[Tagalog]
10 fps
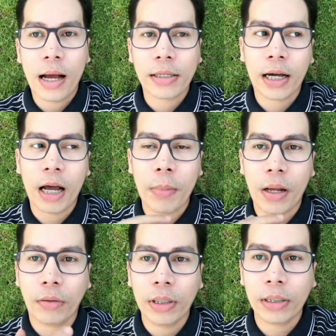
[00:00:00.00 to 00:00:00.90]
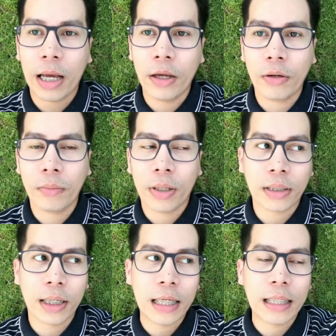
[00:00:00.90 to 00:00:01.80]
At saka meron din tayong
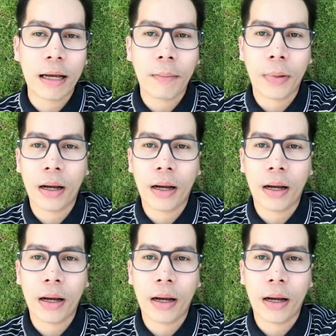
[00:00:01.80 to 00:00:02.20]
nakitang